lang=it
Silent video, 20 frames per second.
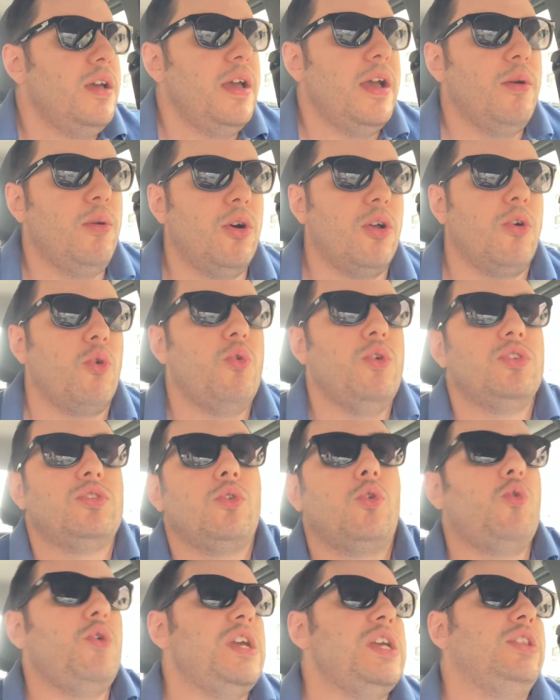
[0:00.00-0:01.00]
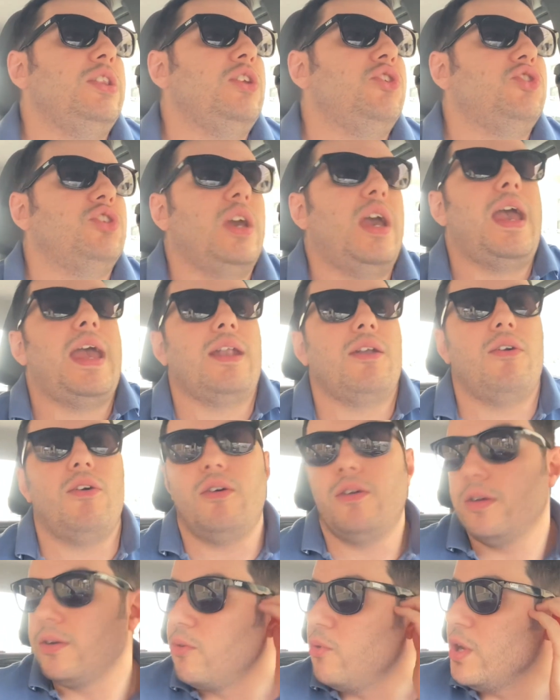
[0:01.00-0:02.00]
Oh, 15, eh
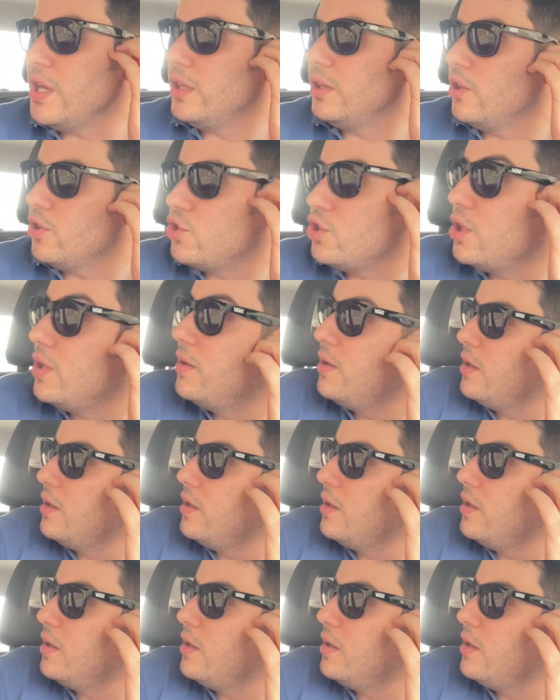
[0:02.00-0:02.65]
no, 15.